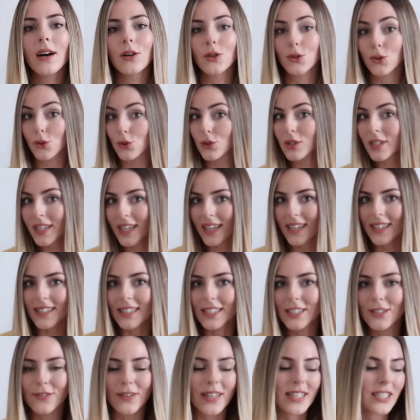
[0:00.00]
Ağustos ayı
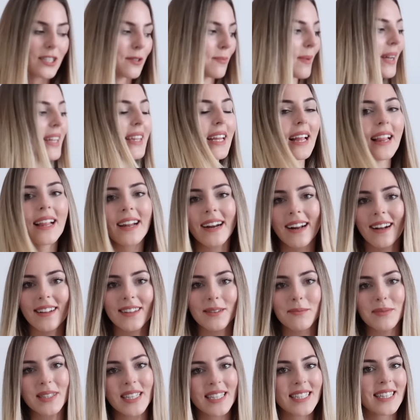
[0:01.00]
alışverişime neler
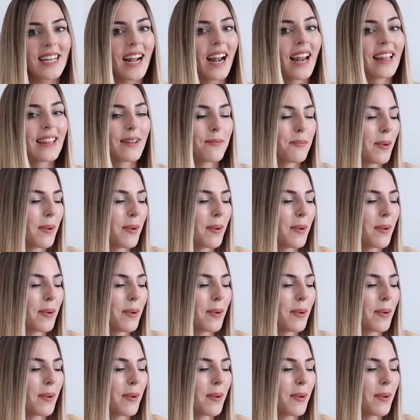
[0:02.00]
aldım sizlerle de